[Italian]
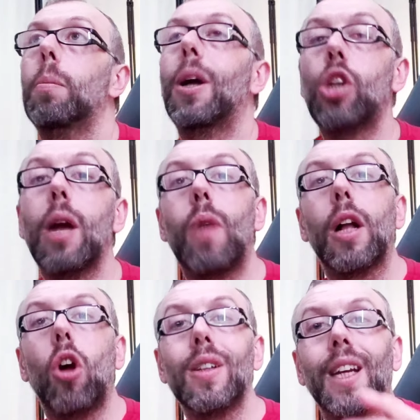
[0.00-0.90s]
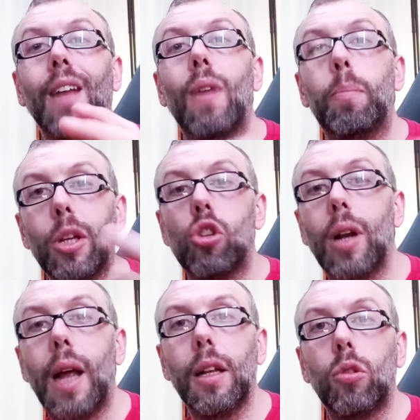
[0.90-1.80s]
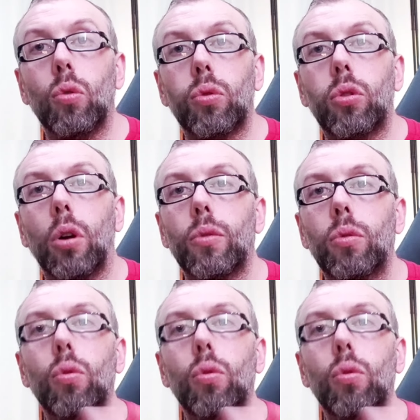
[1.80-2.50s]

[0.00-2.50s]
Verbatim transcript: Ma c'è qualcosa che va a peggiorare tutto.